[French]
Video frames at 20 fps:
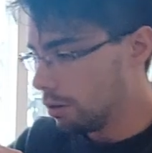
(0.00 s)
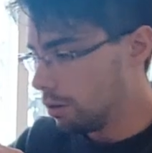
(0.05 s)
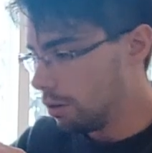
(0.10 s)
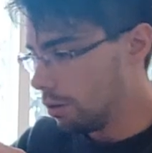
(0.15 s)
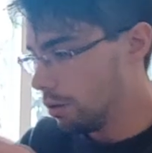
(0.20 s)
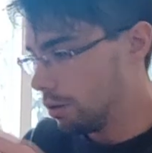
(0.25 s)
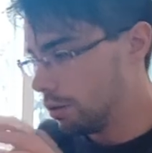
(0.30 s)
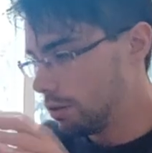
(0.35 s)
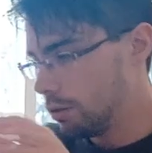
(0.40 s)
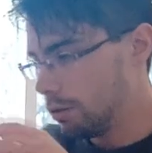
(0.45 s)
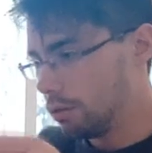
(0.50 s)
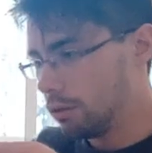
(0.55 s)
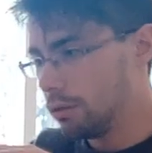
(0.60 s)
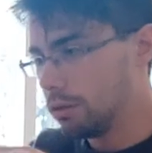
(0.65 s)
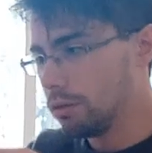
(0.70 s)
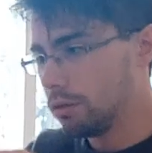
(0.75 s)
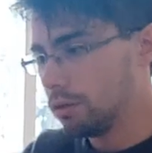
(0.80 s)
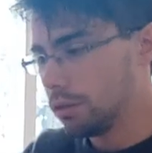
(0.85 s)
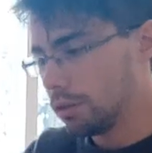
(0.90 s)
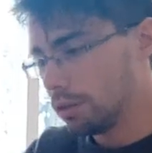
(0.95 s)
Euh,
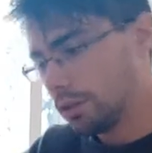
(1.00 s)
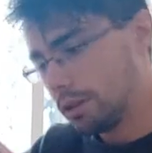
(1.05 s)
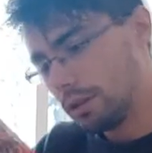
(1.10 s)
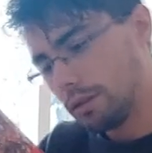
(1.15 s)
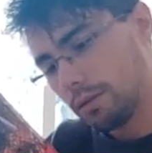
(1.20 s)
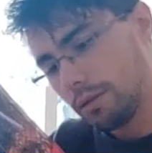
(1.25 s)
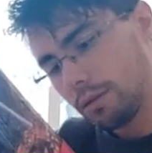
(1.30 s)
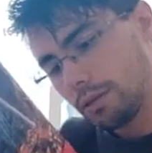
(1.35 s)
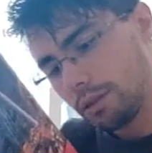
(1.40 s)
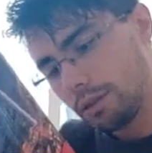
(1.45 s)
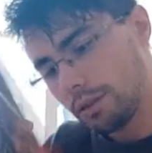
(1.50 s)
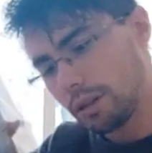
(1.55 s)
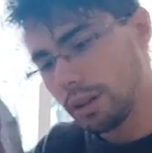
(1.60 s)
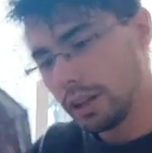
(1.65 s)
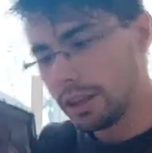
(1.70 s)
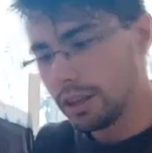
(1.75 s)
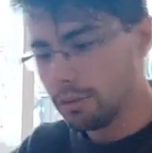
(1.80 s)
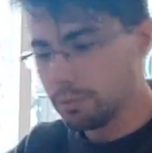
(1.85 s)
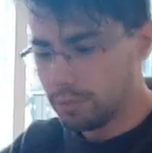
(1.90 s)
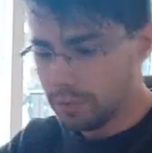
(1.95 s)
là,
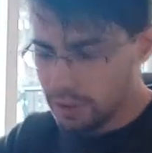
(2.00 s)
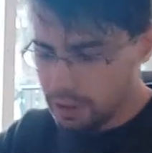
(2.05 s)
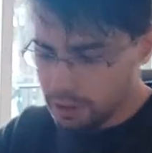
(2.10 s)
il y a une